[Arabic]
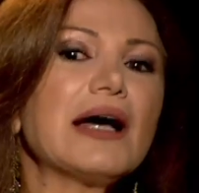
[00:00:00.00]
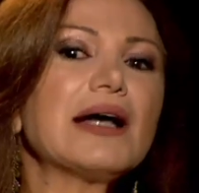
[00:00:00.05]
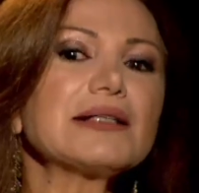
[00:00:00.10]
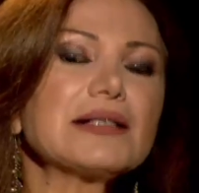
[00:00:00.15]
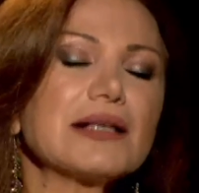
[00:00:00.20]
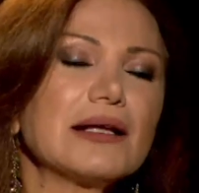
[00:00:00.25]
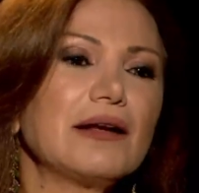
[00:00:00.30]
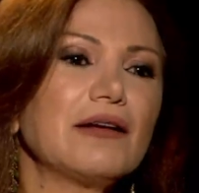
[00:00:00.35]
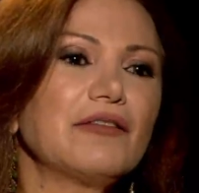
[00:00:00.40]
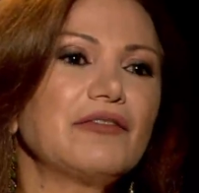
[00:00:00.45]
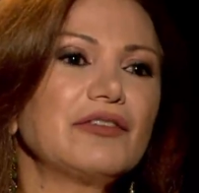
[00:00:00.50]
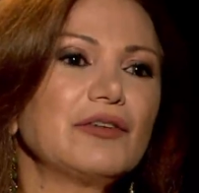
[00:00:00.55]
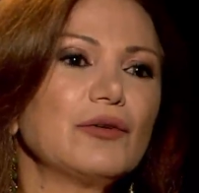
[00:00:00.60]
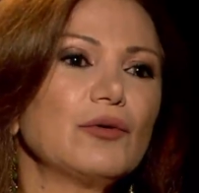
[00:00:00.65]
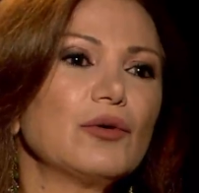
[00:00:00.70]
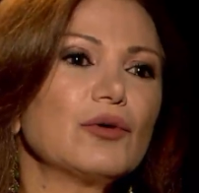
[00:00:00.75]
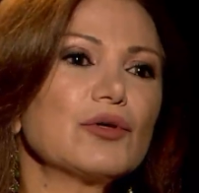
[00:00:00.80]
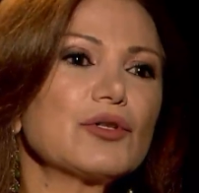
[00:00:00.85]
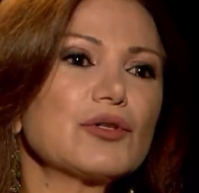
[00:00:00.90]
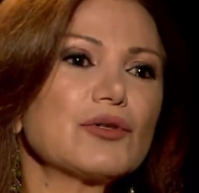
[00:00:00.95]
حصل في
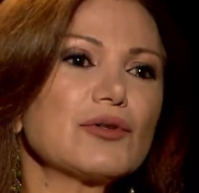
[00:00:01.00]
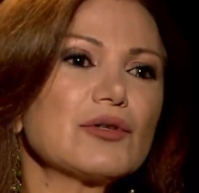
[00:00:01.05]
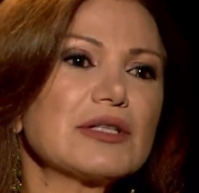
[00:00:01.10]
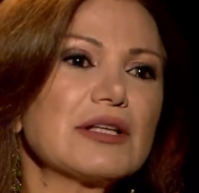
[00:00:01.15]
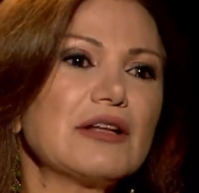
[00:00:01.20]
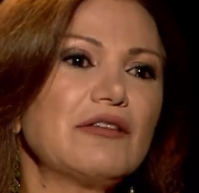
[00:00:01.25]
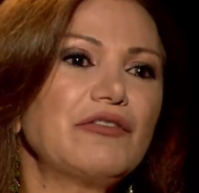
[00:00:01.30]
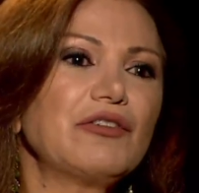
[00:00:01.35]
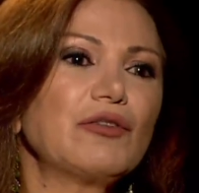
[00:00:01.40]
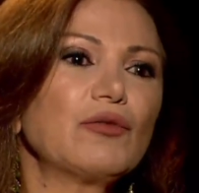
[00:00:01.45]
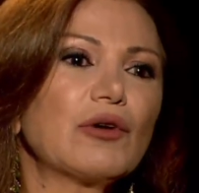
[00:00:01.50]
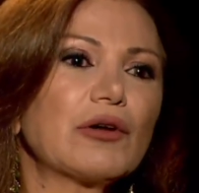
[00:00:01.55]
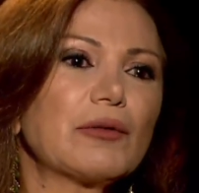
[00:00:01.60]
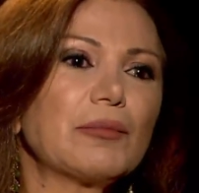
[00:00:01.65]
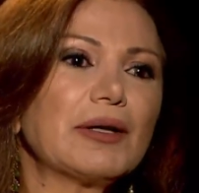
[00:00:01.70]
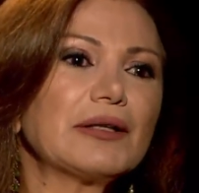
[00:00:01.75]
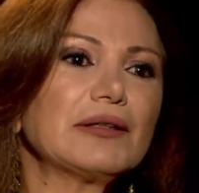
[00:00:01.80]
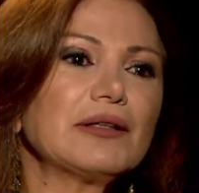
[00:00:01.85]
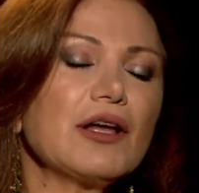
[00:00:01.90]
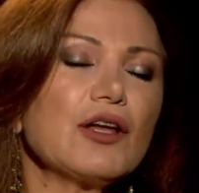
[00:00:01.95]
أغسطس
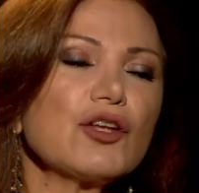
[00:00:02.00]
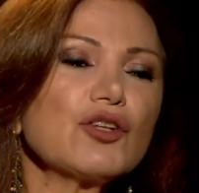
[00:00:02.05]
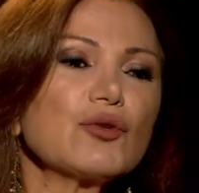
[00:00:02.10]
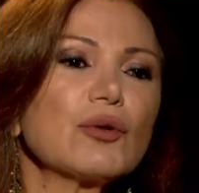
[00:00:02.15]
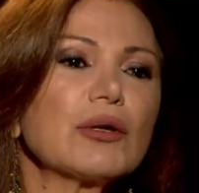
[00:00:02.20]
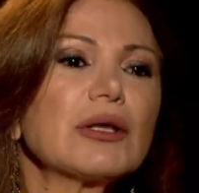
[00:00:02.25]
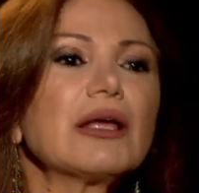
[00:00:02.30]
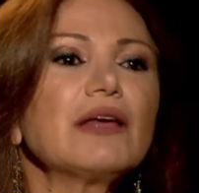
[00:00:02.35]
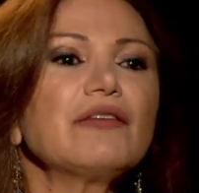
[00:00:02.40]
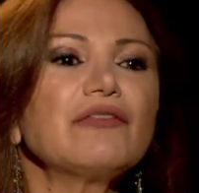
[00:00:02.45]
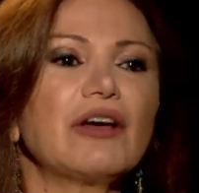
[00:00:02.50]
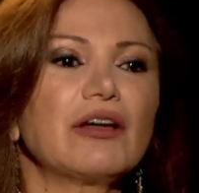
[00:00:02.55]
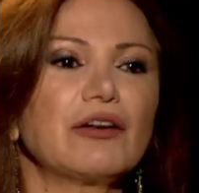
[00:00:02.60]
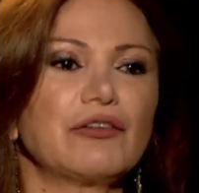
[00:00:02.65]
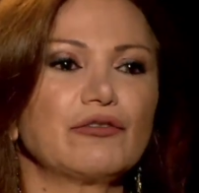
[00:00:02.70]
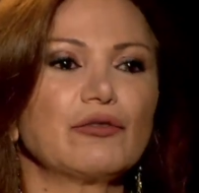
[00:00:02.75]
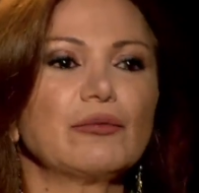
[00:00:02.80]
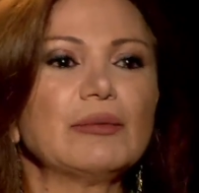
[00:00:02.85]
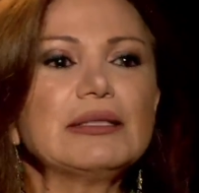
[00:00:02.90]
2014 وكيف عرفتم؟